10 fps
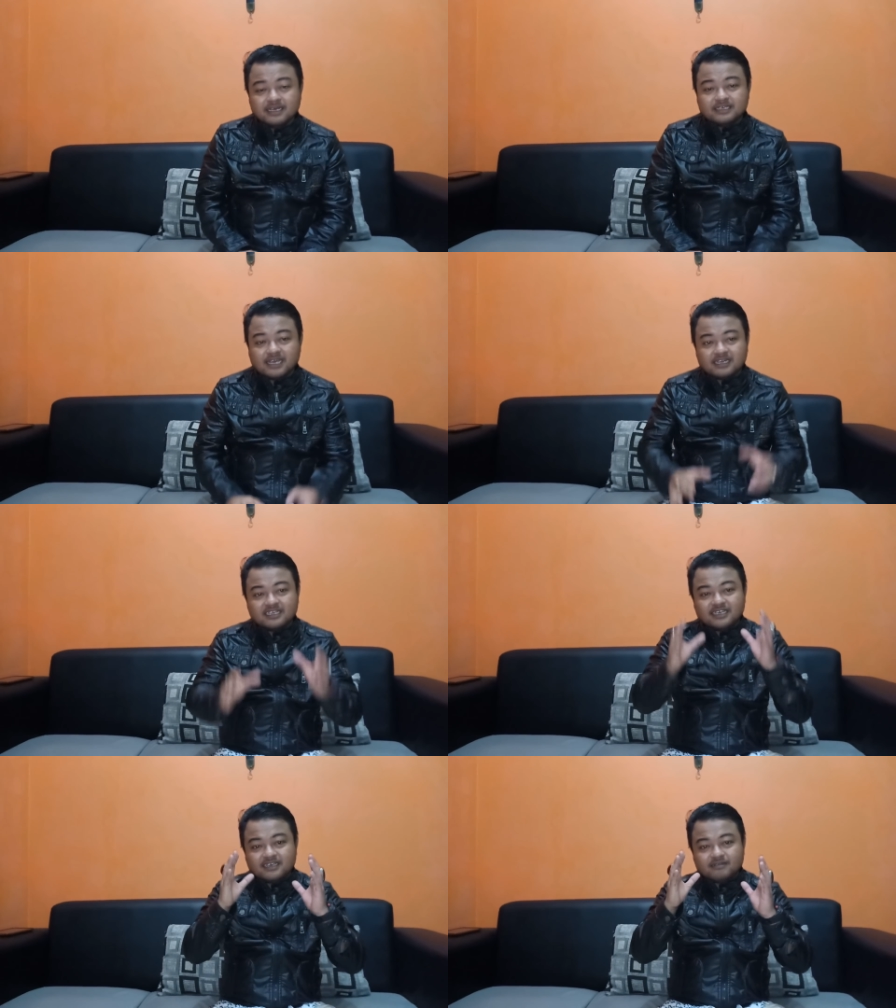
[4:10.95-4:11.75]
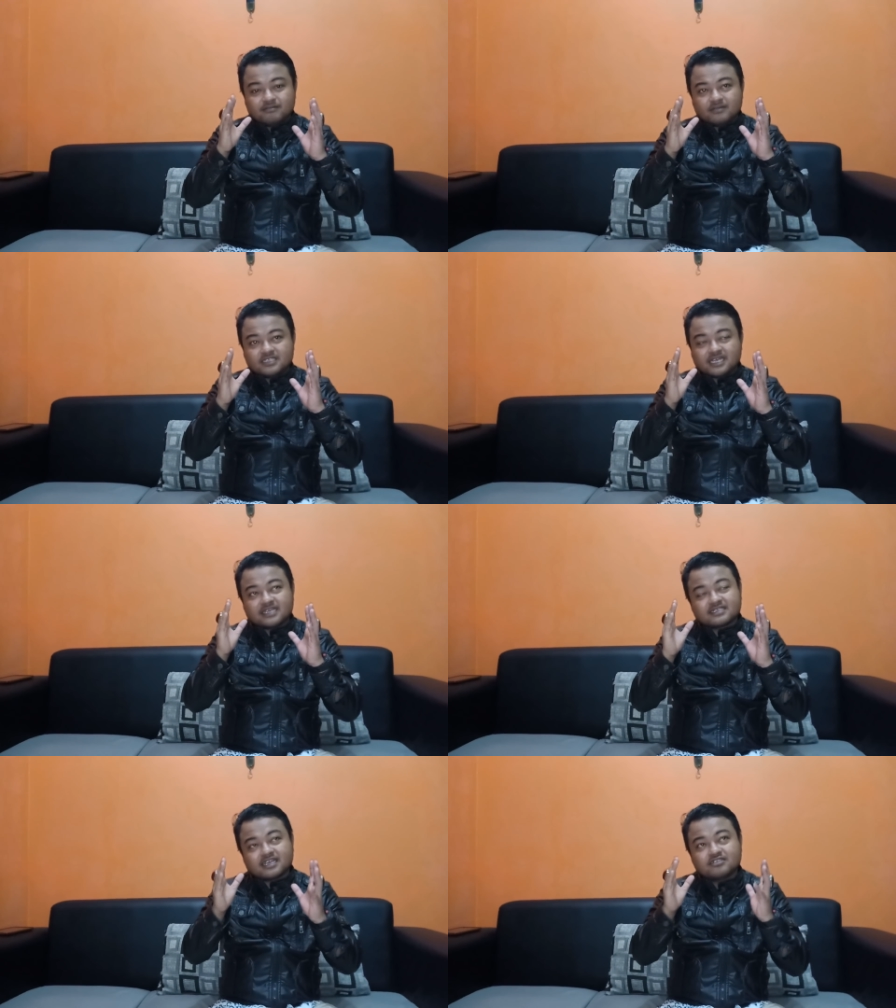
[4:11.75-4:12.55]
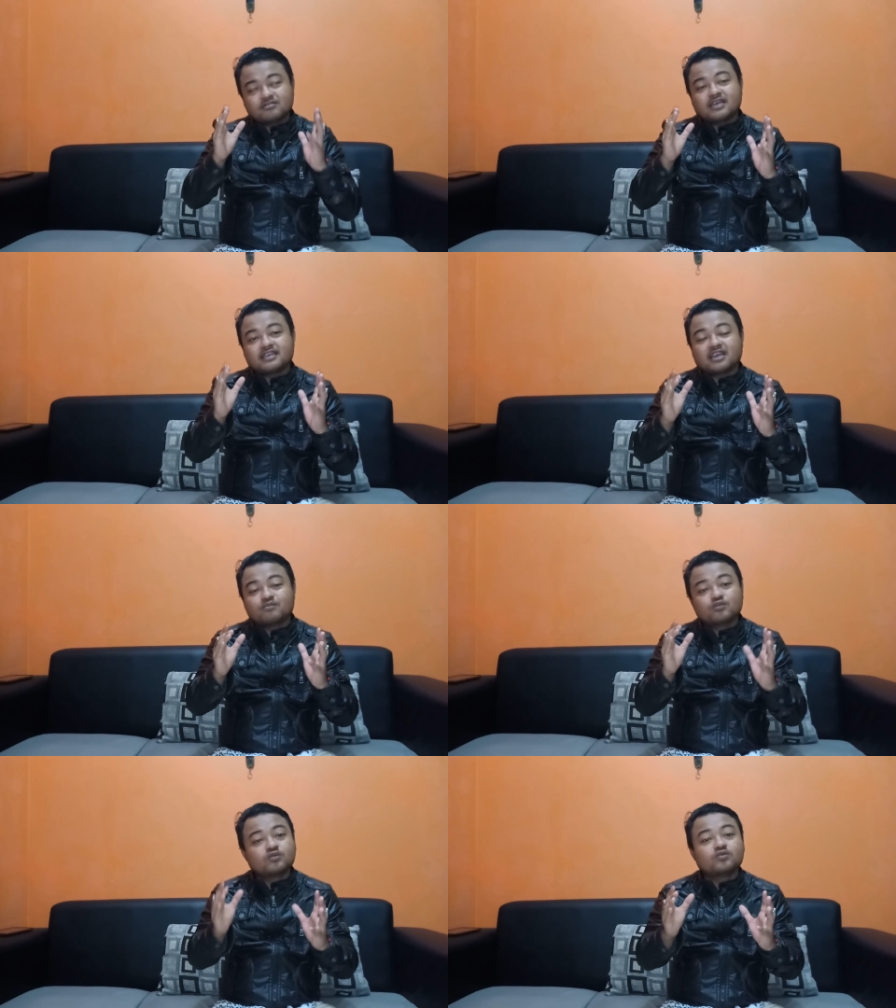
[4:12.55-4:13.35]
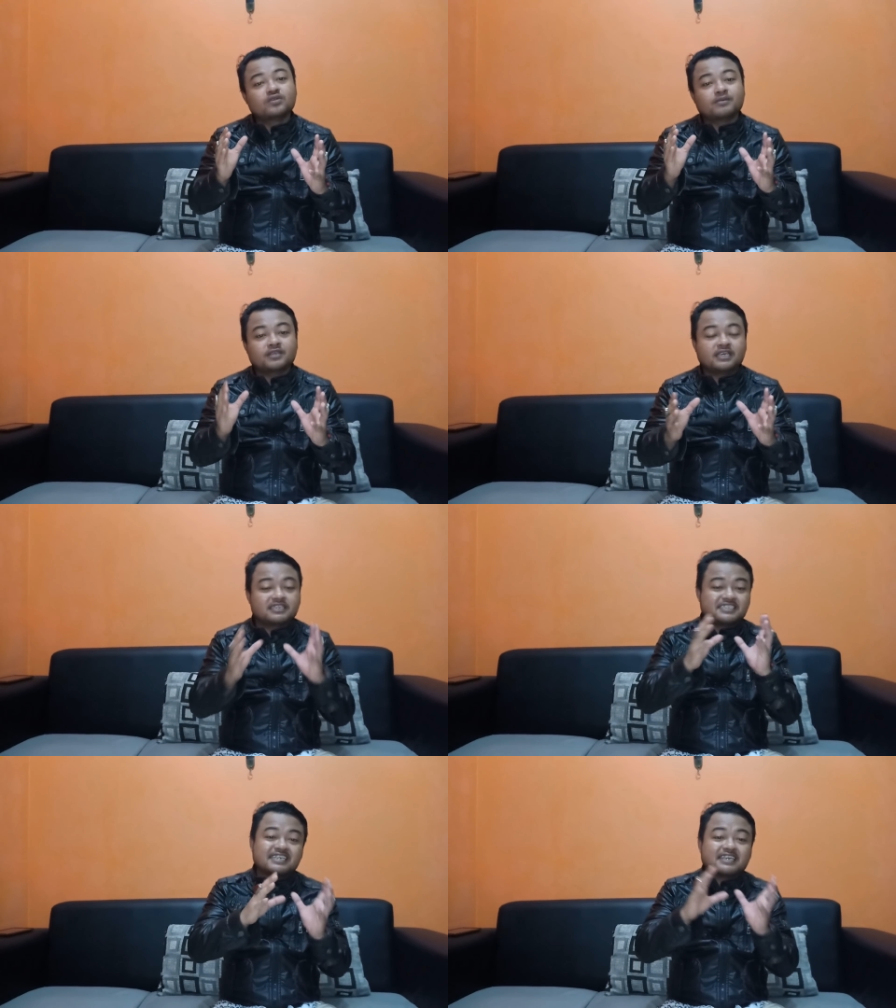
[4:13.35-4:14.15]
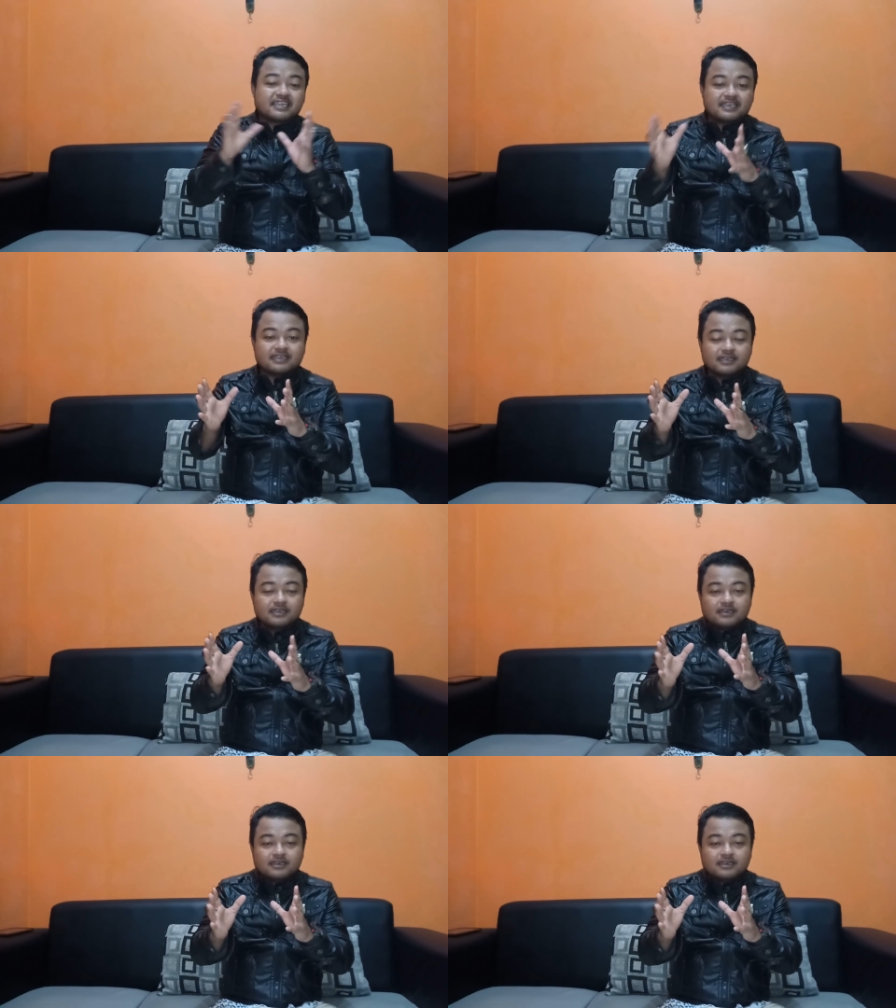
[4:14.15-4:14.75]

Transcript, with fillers: yang di Jelaskan juga dalam buku namanya The Secret,